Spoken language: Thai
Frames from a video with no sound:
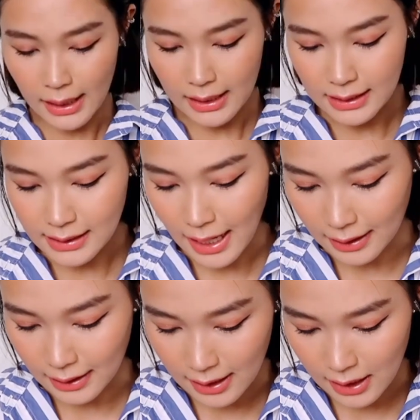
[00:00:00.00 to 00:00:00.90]
อันนี้
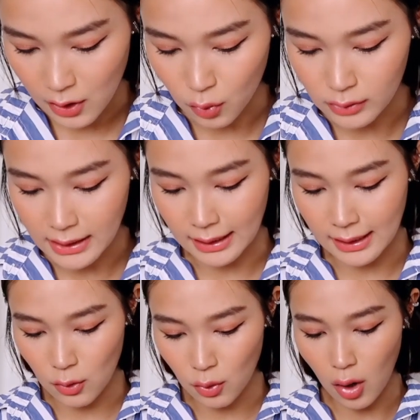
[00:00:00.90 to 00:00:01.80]
7 นิ้ว
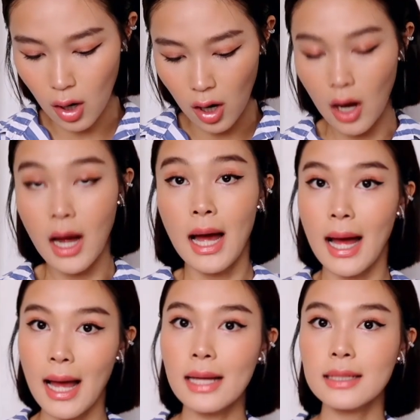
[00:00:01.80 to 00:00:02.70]
7 นิ้วก็
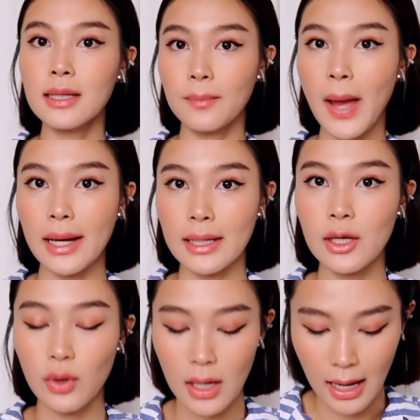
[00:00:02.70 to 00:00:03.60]
5-8
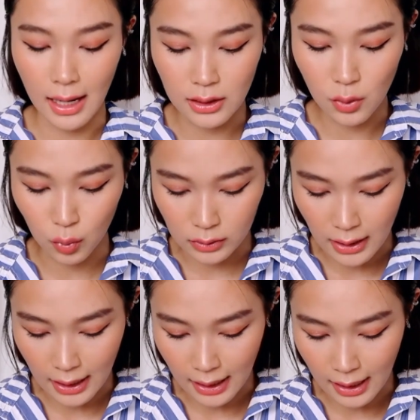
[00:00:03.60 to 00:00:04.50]
นิ้วนะคะอยู่
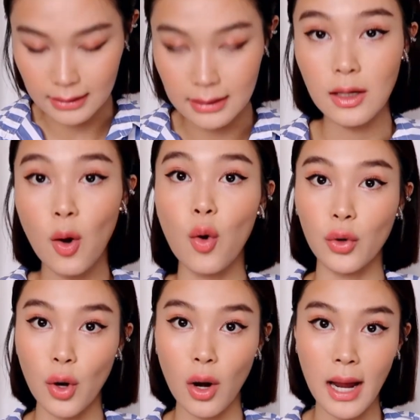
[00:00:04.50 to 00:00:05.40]
ราคาที่
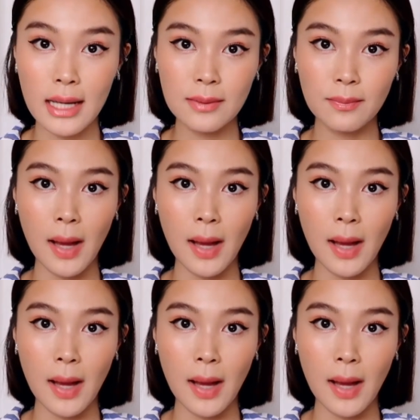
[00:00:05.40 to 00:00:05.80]
650